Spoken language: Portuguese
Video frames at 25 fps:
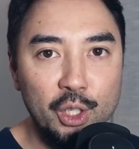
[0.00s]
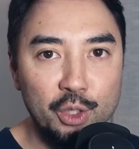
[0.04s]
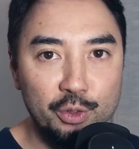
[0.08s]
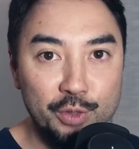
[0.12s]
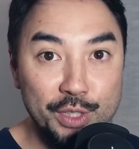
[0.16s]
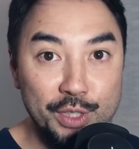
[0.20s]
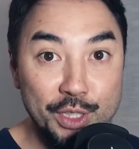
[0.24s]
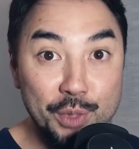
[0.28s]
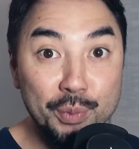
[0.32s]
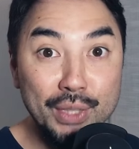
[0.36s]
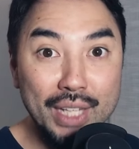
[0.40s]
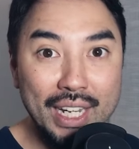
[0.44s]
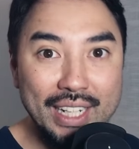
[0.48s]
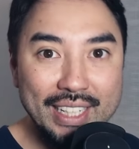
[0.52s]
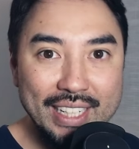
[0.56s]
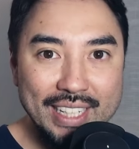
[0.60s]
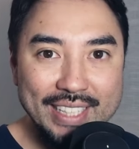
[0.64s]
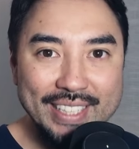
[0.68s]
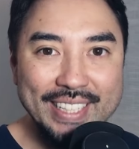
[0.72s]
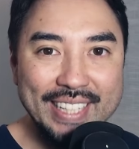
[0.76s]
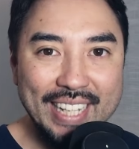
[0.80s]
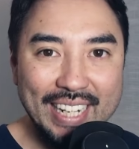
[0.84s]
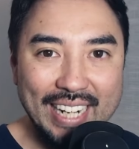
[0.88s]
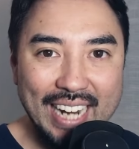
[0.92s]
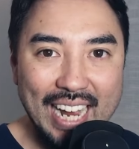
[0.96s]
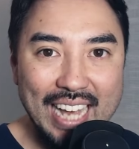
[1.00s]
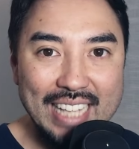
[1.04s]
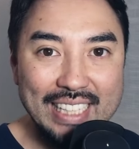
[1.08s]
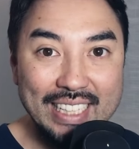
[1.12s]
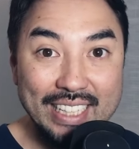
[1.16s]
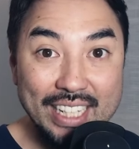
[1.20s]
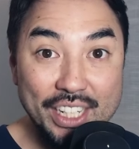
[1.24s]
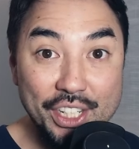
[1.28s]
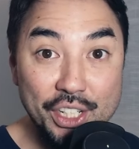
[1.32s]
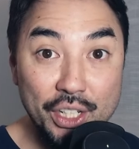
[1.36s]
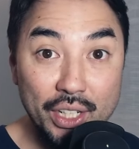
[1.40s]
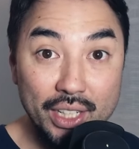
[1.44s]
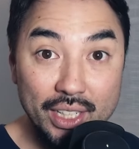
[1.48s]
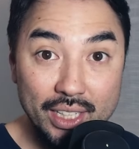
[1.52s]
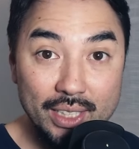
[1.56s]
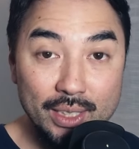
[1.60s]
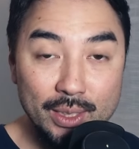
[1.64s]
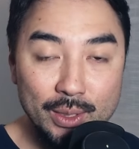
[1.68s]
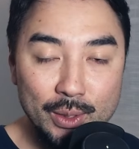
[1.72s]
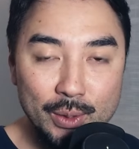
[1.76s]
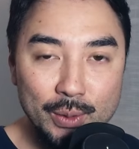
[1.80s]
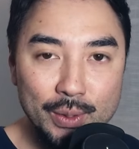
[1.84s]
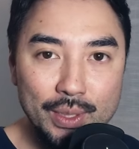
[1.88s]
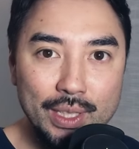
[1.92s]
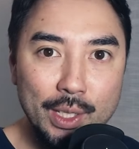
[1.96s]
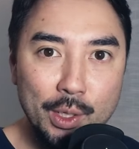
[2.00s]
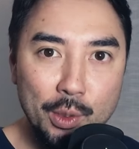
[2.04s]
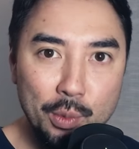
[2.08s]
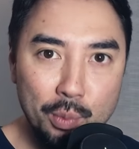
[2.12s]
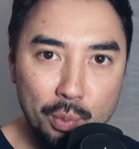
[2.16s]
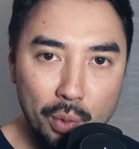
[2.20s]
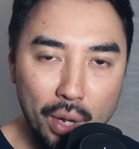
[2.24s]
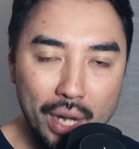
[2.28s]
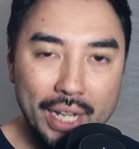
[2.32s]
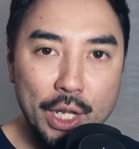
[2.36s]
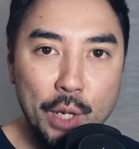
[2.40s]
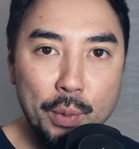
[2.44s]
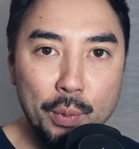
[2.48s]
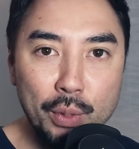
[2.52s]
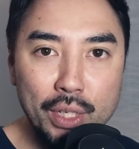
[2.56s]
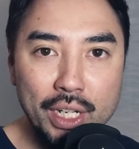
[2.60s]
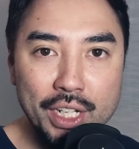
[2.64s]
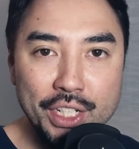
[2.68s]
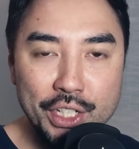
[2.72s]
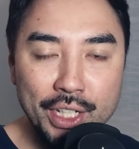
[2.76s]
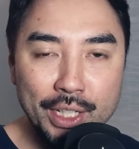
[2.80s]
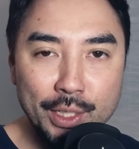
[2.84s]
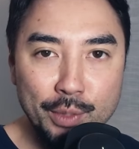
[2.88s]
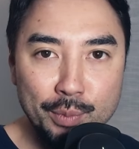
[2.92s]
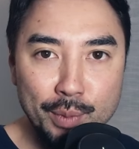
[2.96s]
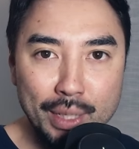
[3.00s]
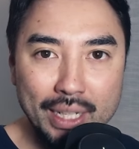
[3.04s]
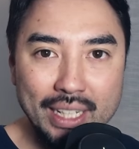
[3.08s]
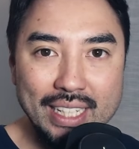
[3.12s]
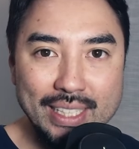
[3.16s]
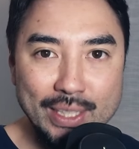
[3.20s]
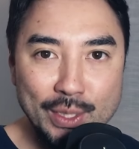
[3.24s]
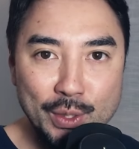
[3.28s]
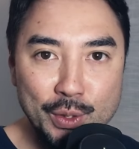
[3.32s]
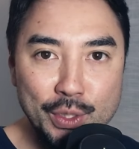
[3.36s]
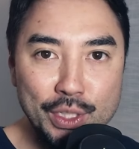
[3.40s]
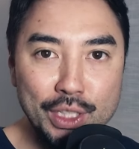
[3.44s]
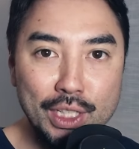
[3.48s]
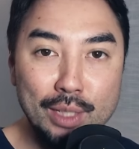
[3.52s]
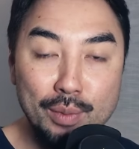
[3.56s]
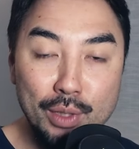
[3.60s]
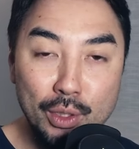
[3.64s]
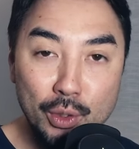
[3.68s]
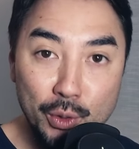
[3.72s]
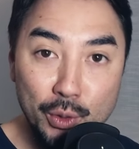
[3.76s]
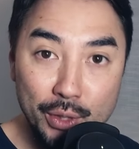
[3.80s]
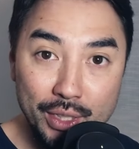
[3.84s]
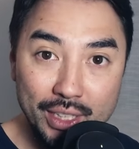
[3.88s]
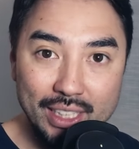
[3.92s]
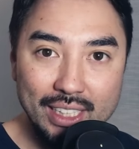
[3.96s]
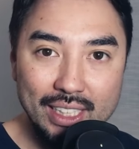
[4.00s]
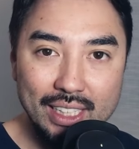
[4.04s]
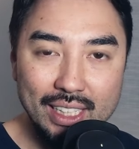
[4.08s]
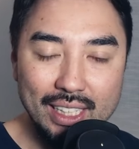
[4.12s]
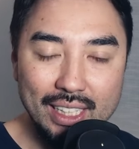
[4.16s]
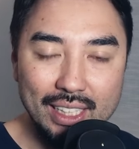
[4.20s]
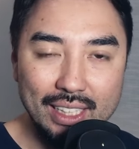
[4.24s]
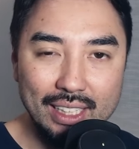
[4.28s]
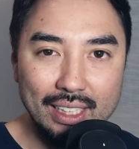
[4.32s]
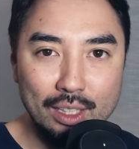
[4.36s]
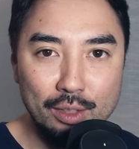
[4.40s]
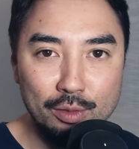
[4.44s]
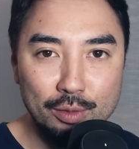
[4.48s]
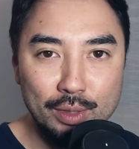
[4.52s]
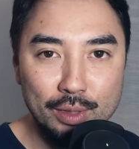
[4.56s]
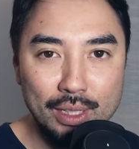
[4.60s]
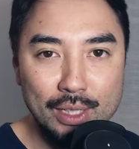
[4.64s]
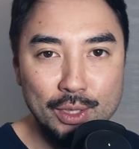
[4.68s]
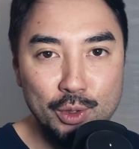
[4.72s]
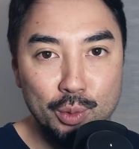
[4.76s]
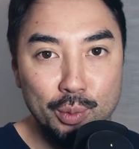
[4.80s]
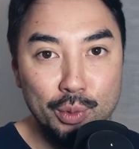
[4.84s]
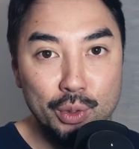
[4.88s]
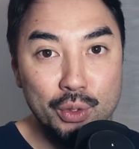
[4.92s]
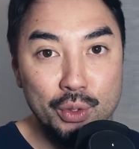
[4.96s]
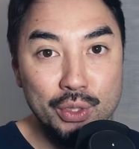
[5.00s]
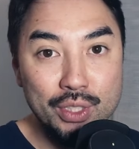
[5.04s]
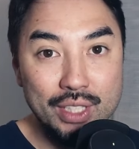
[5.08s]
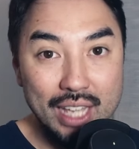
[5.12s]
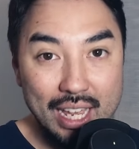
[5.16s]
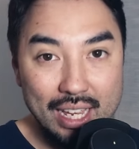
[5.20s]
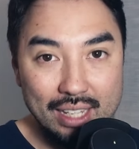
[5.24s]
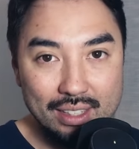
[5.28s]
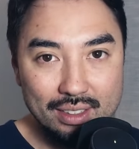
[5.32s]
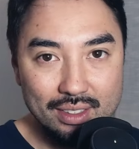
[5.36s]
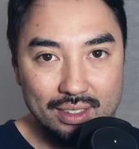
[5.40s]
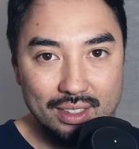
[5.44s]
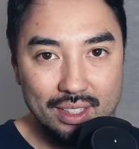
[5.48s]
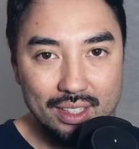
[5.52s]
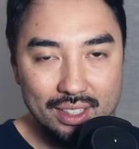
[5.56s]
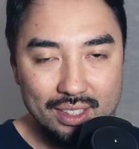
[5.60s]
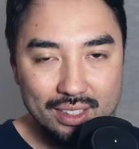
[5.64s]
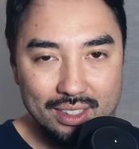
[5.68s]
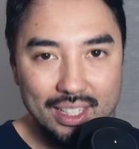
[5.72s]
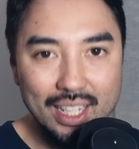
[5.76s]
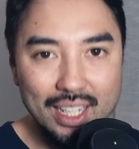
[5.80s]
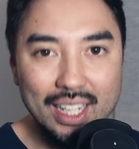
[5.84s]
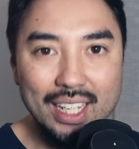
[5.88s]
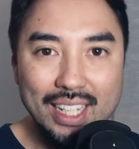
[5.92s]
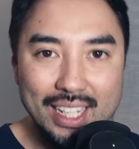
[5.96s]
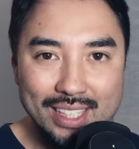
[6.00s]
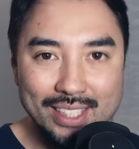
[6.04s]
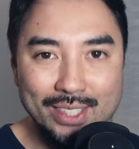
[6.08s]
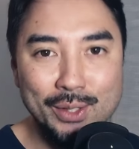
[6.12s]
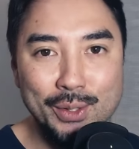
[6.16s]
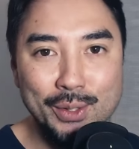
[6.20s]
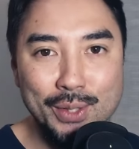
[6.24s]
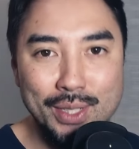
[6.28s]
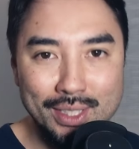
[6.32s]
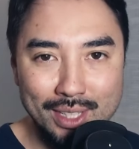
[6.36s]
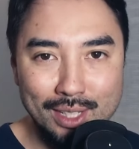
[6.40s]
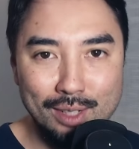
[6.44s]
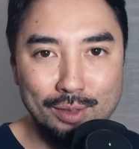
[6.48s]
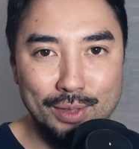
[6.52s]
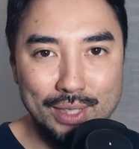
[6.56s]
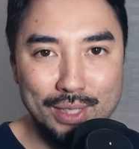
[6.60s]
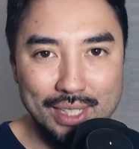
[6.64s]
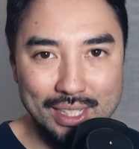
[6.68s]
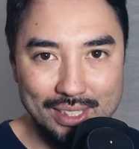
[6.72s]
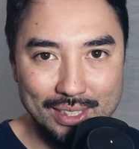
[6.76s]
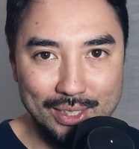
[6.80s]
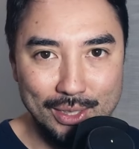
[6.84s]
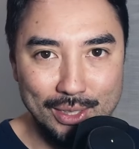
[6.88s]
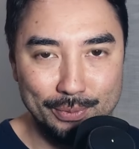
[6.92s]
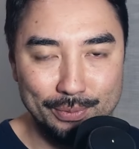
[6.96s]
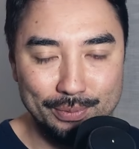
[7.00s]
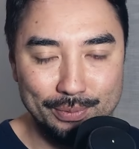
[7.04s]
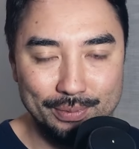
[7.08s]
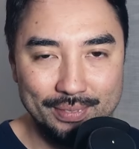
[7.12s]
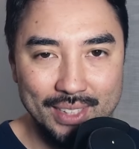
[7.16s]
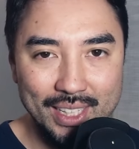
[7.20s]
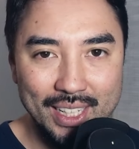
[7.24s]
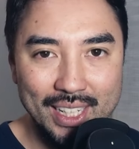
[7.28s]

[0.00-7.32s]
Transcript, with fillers: O vestibular da Santa Casa está chegando, então bora dar uma olhadinha numa questão de química orgânica que fala sobre os ésteres e a reação de esterificação.